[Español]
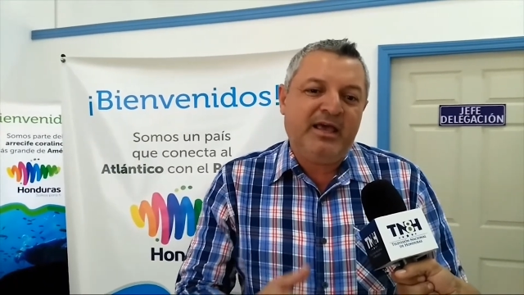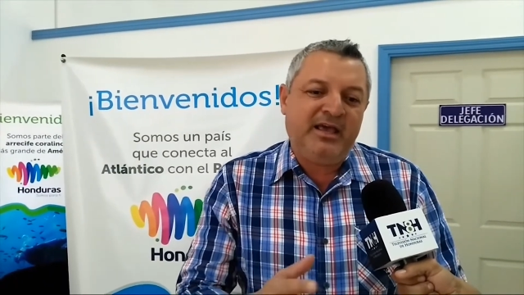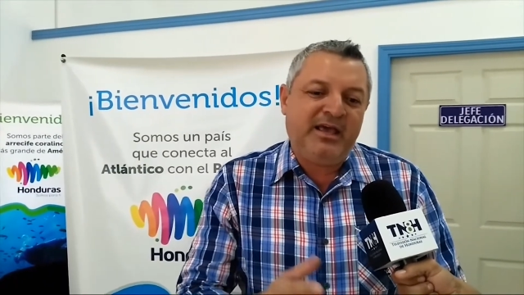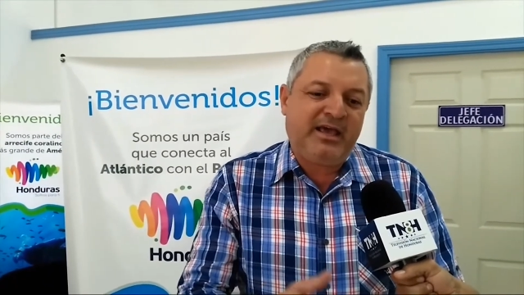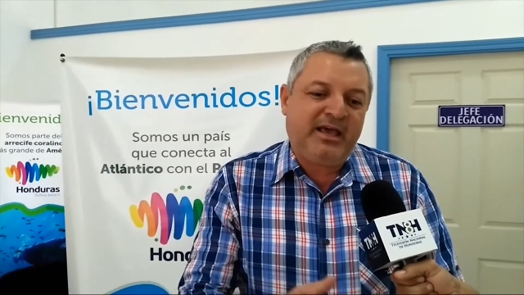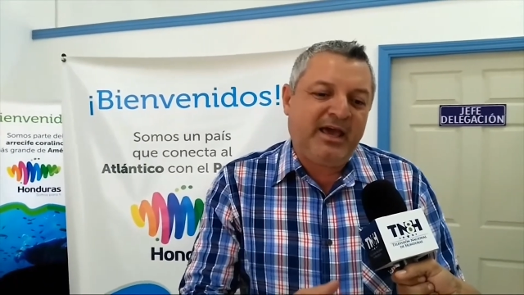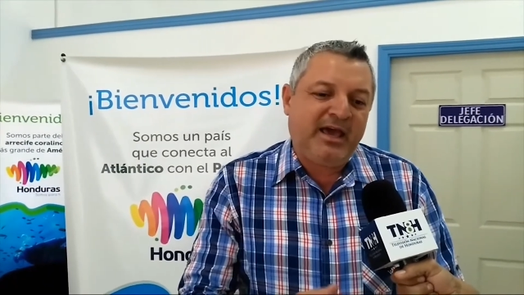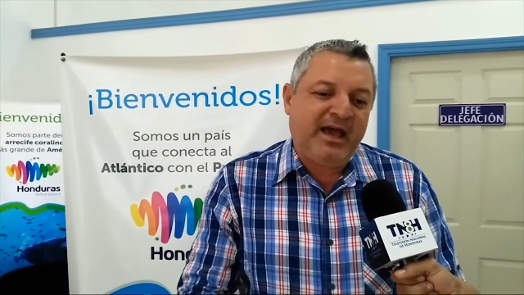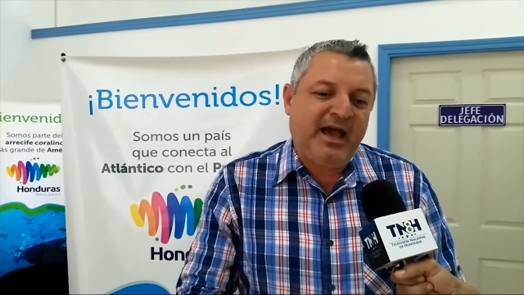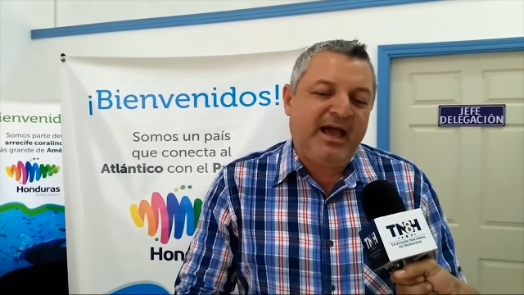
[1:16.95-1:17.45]

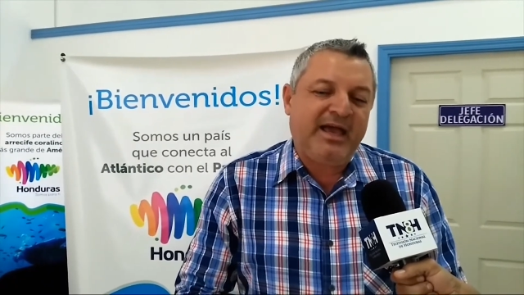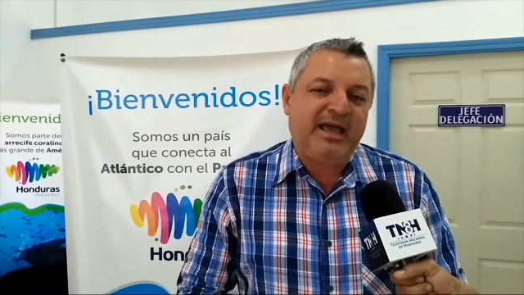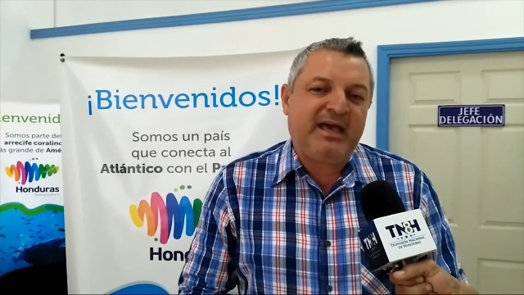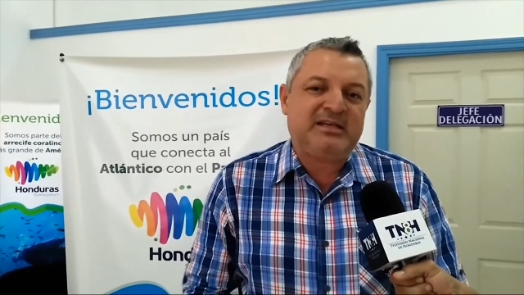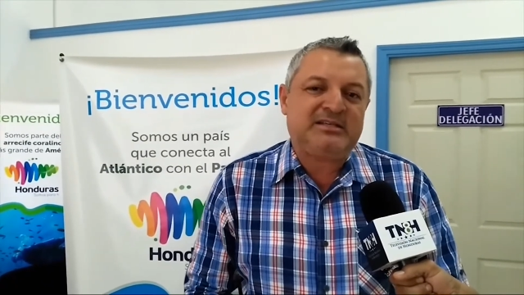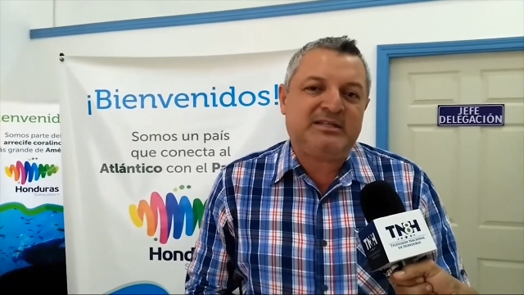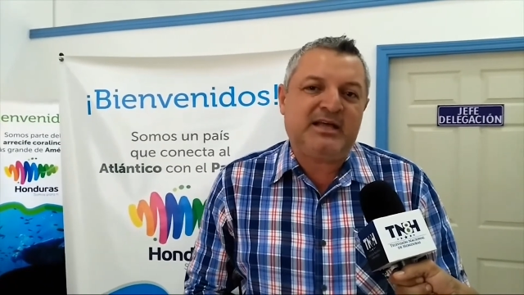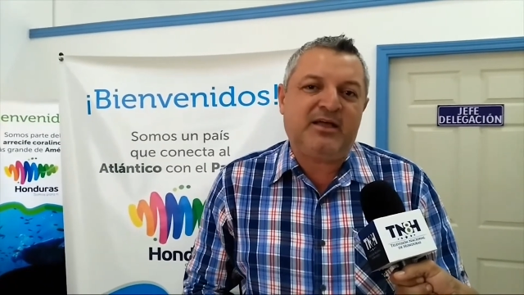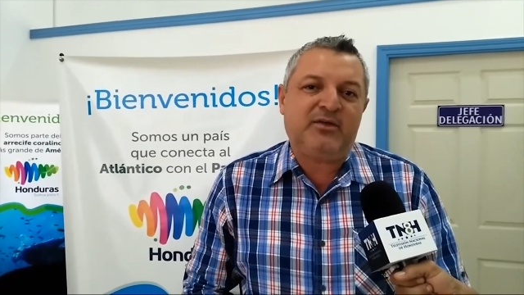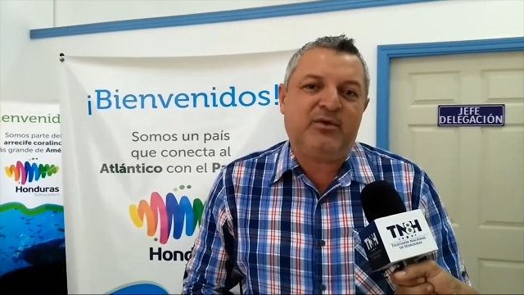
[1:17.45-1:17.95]
y que
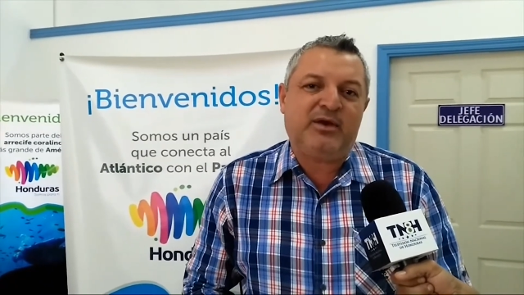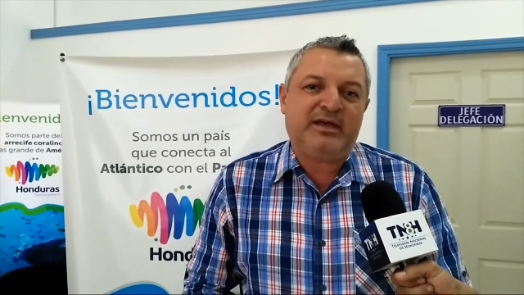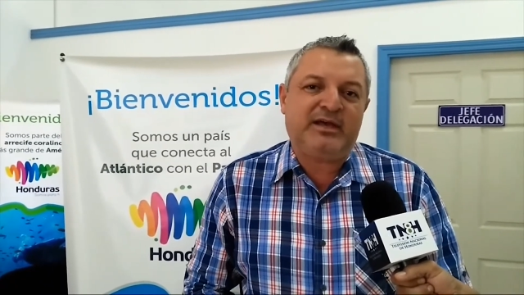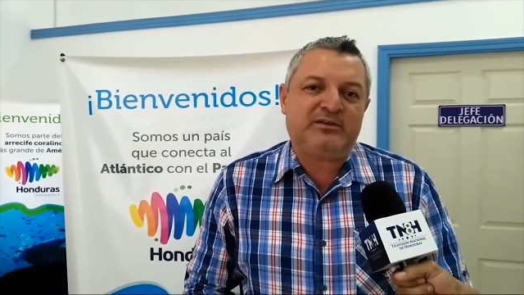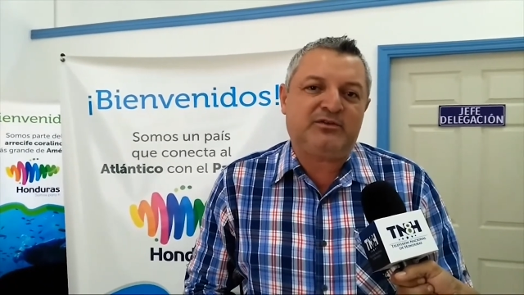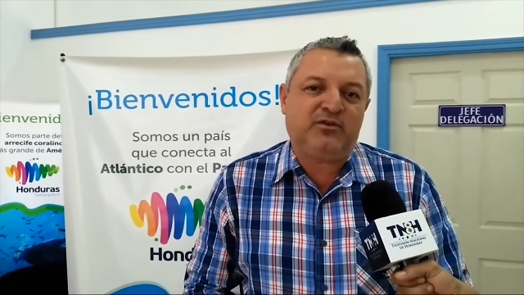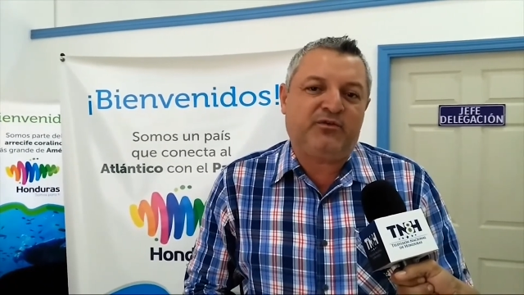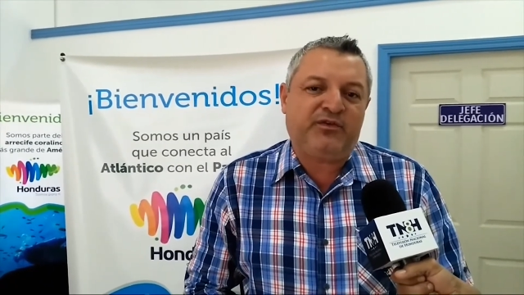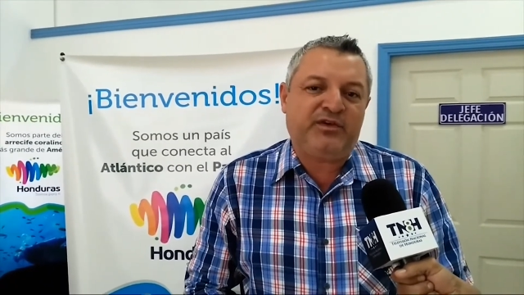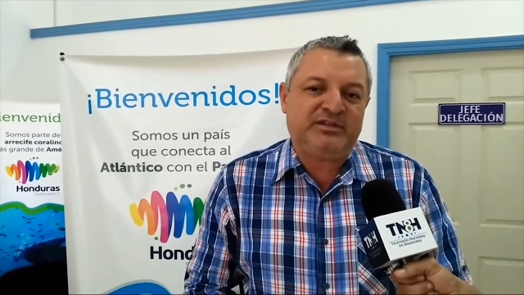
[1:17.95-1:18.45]
haya estado
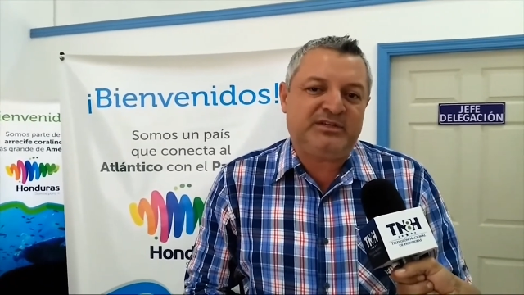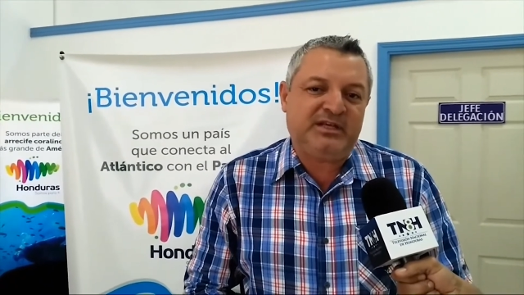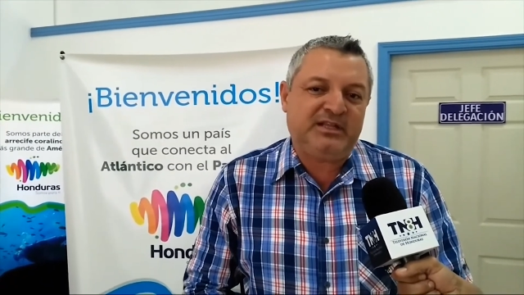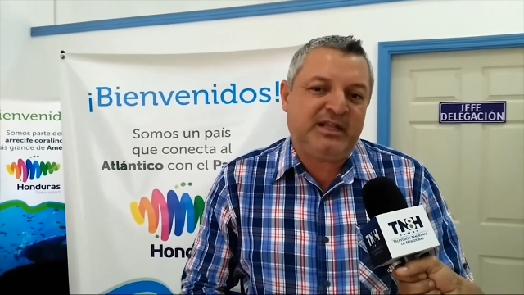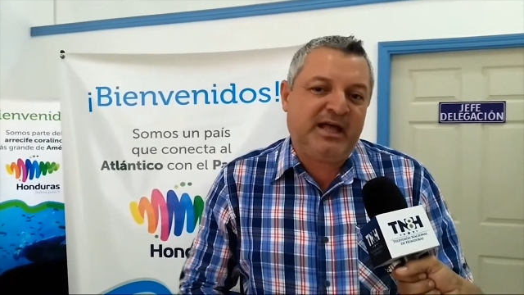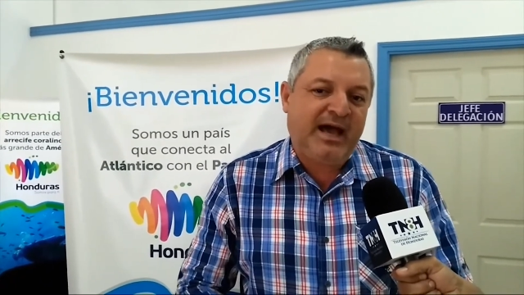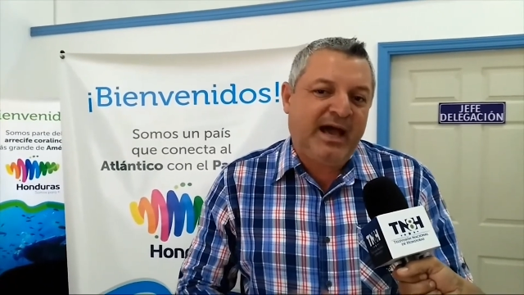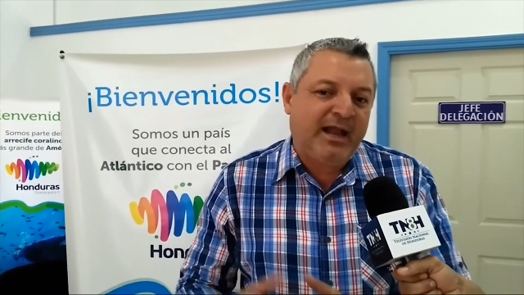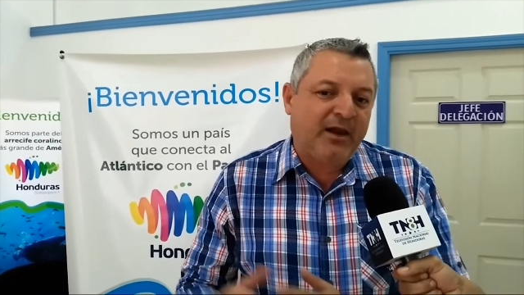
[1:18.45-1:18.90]
en esta oficina.